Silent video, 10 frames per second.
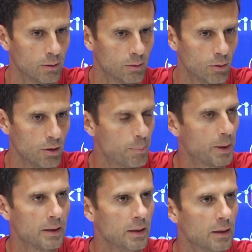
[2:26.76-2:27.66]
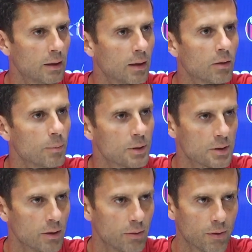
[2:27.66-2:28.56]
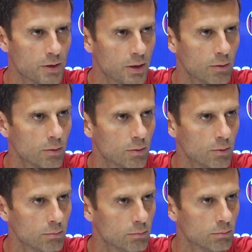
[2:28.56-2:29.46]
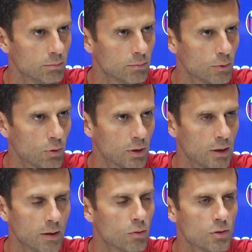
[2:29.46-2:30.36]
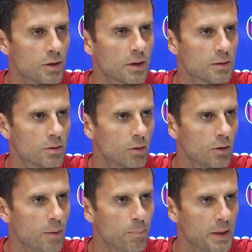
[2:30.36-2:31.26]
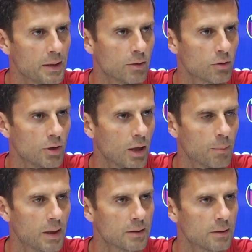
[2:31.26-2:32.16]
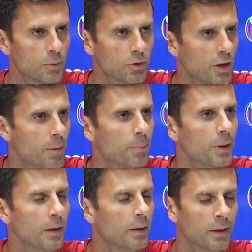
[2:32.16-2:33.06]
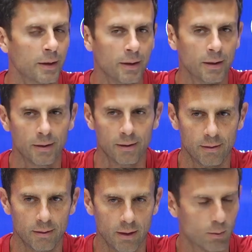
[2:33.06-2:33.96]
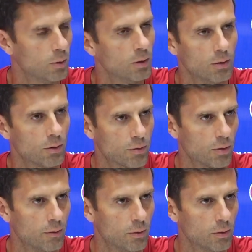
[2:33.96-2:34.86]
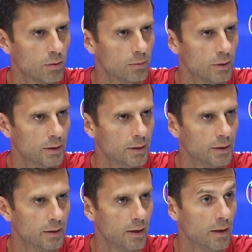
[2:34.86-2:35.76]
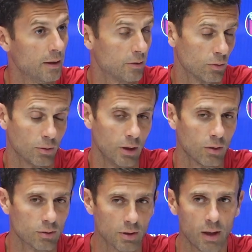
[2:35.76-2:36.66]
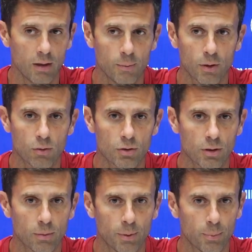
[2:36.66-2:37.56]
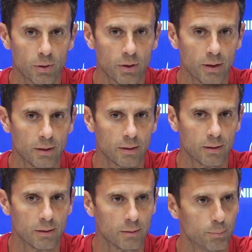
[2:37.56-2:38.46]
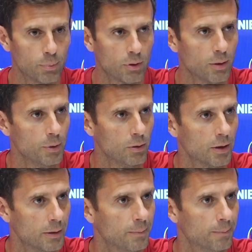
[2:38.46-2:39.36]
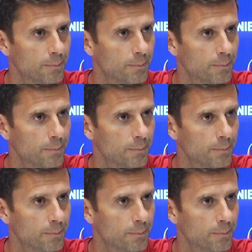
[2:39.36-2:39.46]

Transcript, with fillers: ogni partita come stanno facendo, con con grande concentrazione, impegnandosi al massimo sempre e quello è il nostro lavoro e, e sono delle cose che io mi concentro per poter, uh, poter migliorare.